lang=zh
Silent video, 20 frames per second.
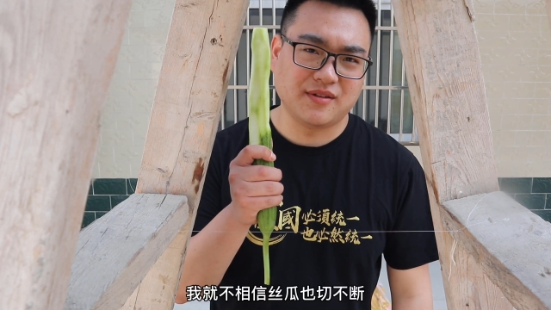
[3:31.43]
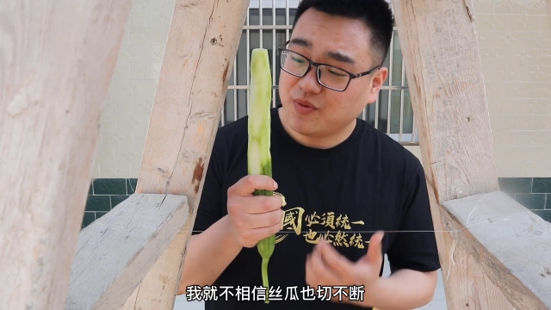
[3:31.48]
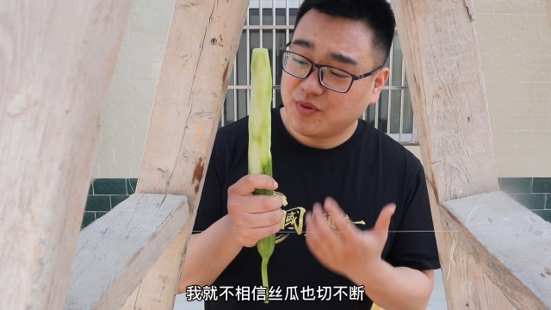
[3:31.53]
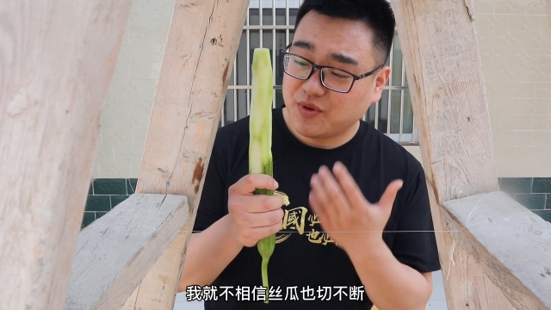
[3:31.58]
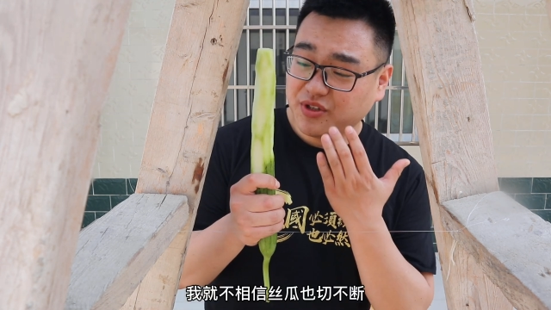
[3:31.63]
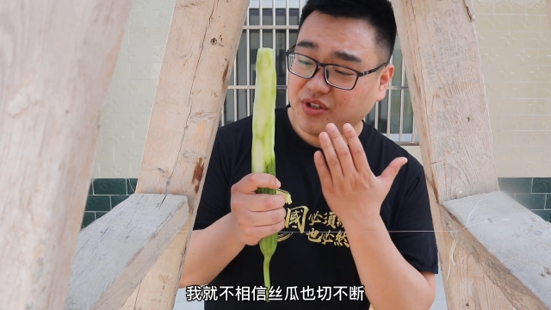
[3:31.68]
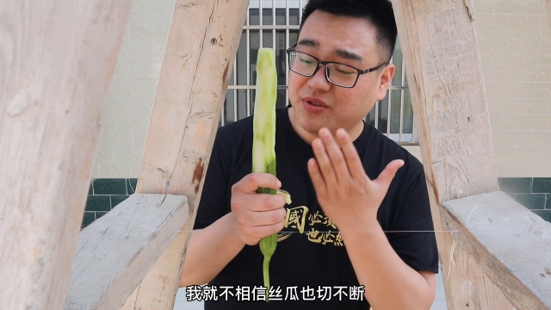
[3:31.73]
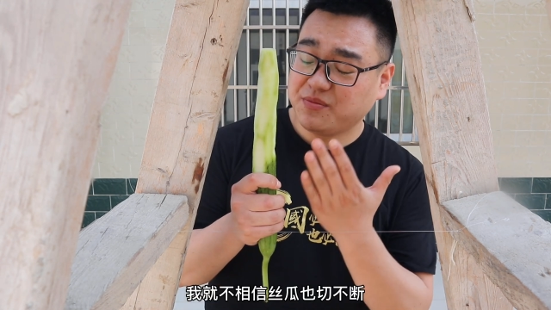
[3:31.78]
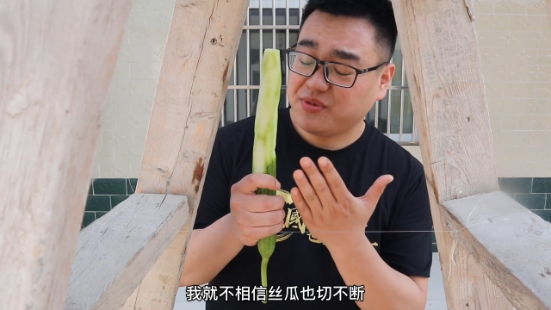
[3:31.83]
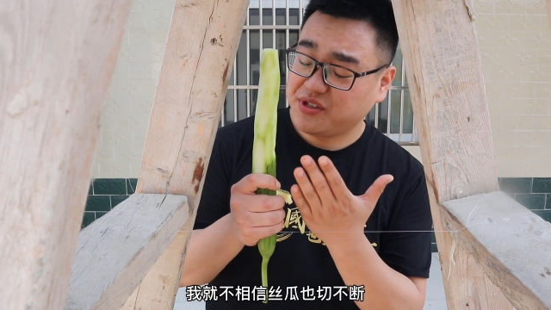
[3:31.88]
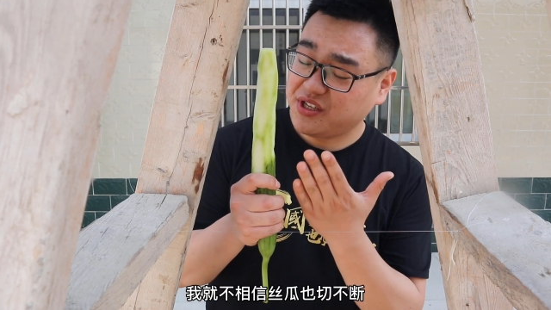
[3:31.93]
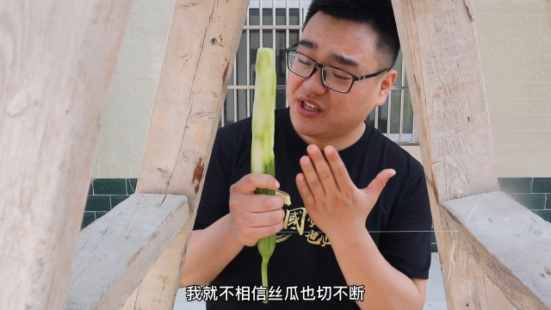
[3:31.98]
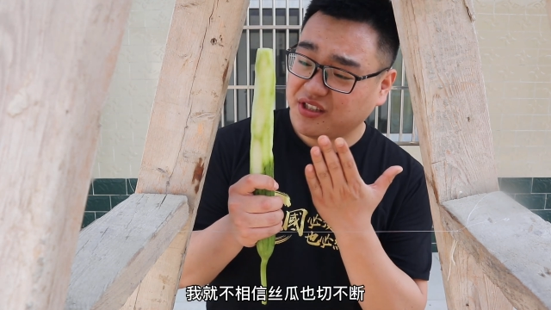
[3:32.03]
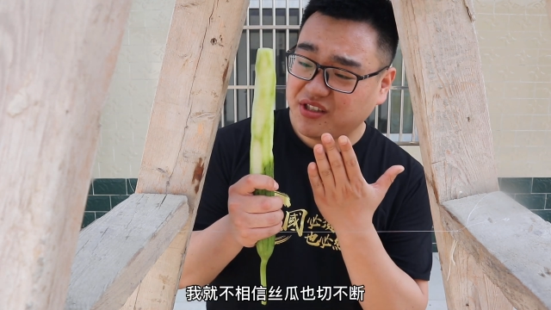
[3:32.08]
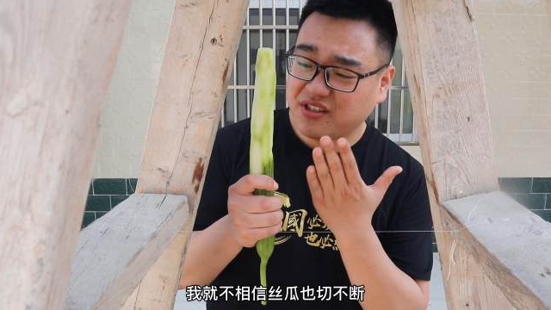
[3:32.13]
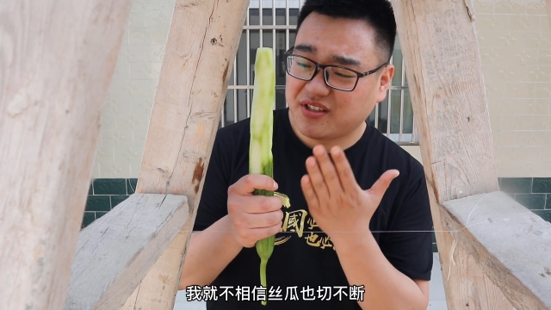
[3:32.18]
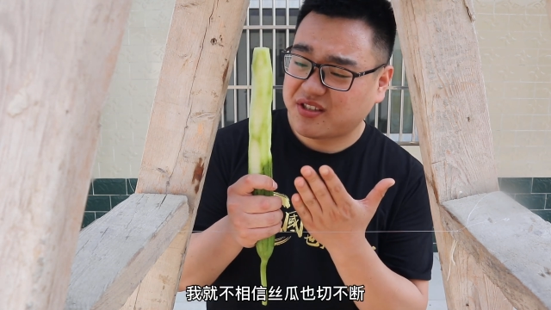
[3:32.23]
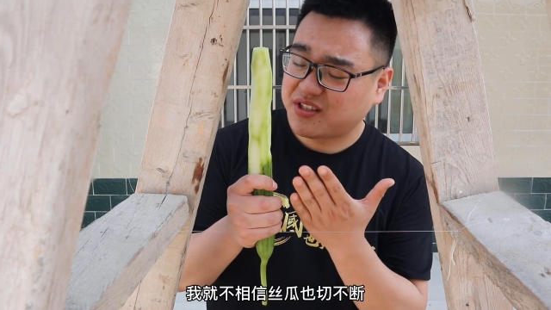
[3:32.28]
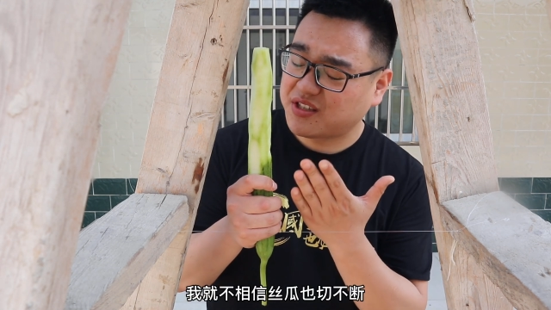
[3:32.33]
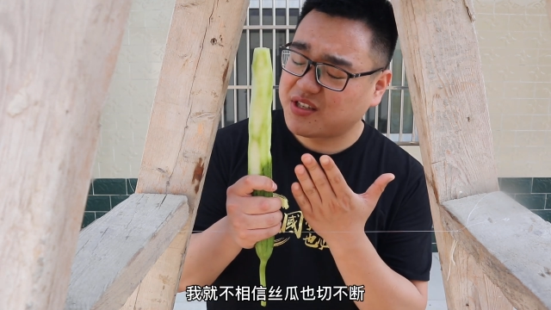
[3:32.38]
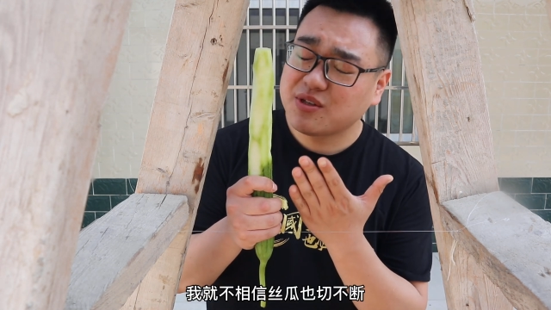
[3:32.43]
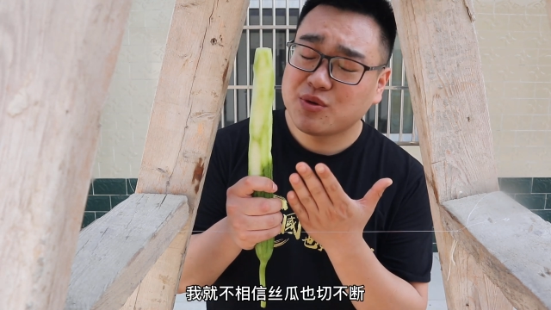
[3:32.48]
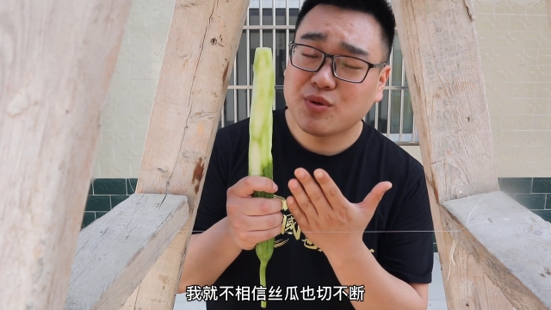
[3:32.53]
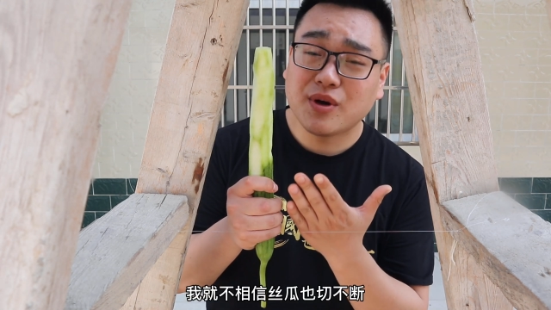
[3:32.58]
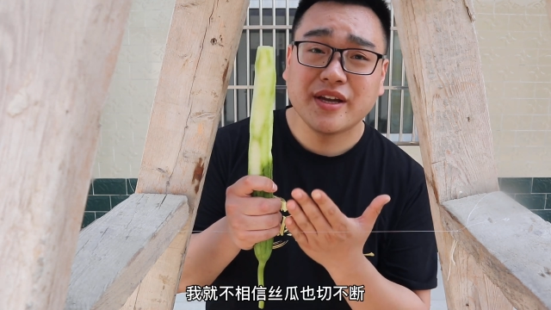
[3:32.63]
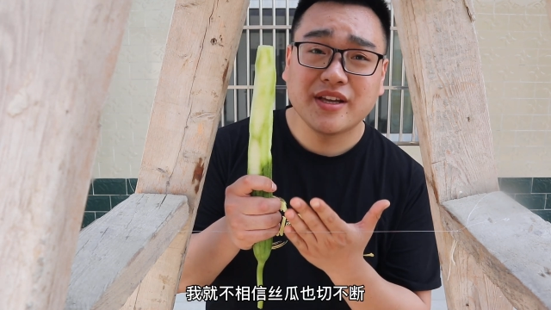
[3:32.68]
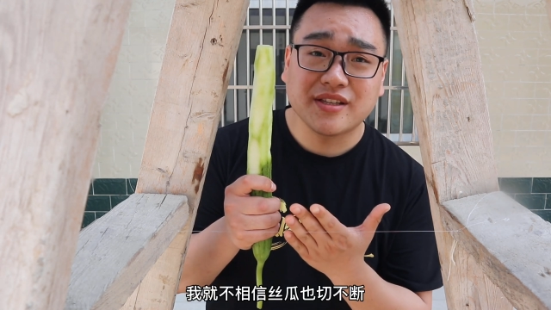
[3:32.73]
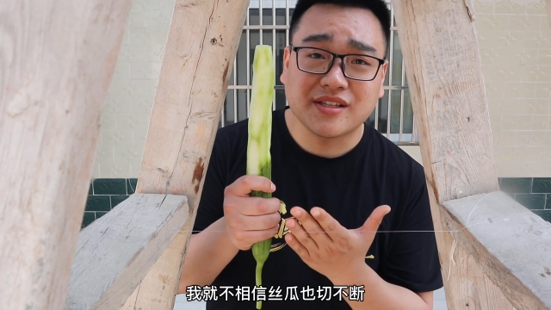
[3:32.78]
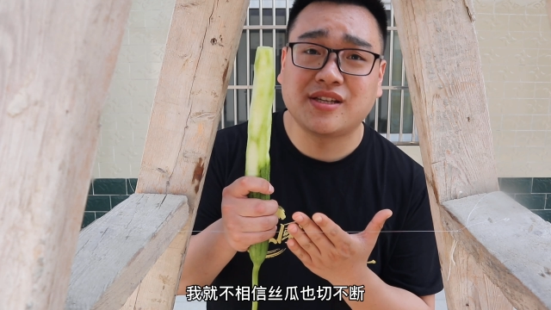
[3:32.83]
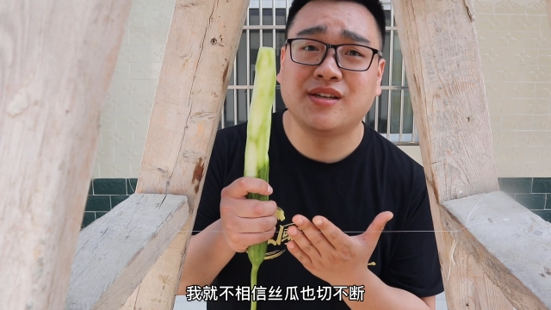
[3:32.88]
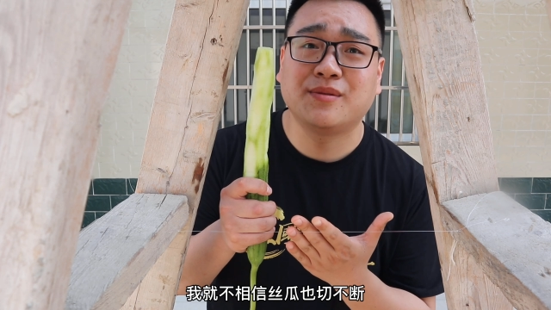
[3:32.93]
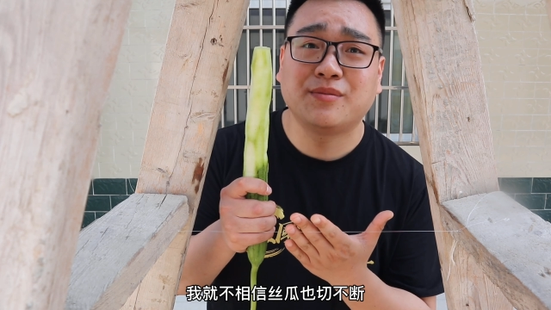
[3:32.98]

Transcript: 我就不相信丝瓜也切